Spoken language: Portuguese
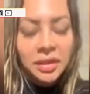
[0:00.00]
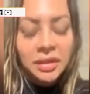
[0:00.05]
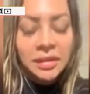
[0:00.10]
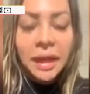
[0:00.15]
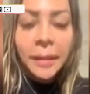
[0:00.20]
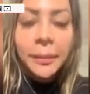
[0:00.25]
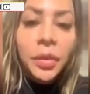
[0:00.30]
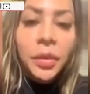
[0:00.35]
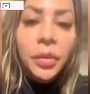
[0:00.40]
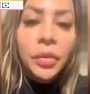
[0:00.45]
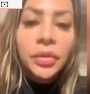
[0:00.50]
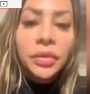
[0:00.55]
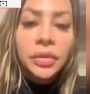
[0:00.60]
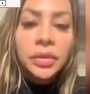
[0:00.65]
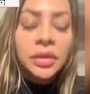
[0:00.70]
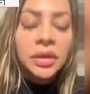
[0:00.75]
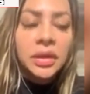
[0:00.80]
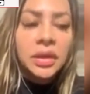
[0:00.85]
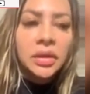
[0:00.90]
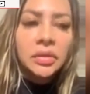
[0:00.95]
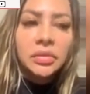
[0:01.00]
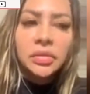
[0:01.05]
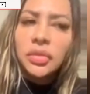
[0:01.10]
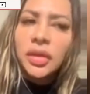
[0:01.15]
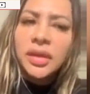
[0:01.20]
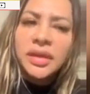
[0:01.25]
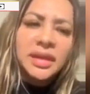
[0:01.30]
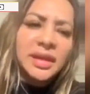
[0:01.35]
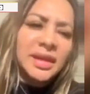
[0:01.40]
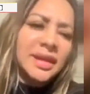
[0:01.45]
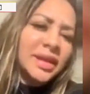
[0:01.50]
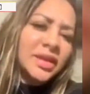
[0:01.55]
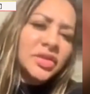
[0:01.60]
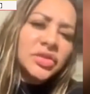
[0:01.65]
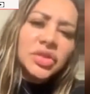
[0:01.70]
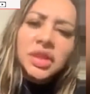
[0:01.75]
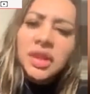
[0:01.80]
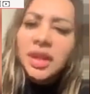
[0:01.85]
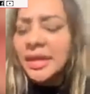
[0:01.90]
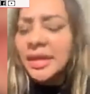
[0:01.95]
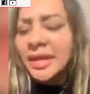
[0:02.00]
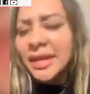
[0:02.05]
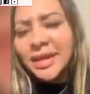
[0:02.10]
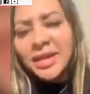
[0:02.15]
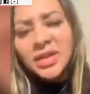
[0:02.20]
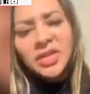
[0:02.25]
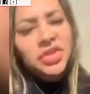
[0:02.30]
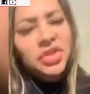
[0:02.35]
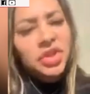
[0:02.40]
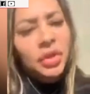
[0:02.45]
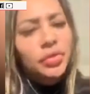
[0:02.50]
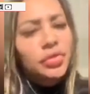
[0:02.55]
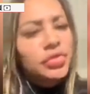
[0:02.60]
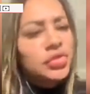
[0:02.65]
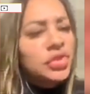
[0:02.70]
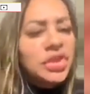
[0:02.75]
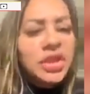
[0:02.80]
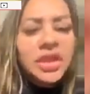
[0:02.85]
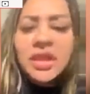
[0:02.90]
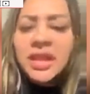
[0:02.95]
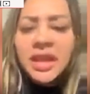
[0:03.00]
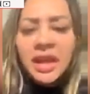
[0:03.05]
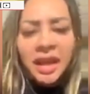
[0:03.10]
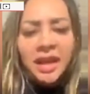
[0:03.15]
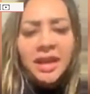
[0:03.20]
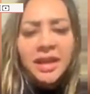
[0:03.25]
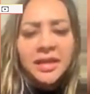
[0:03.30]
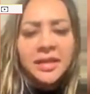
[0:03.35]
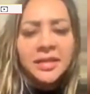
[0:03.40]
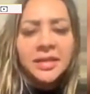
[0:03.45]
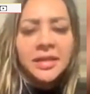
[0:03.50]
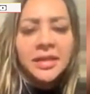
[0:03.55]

Tá bom? Eu não estou aqui criticando a religião de ninguém.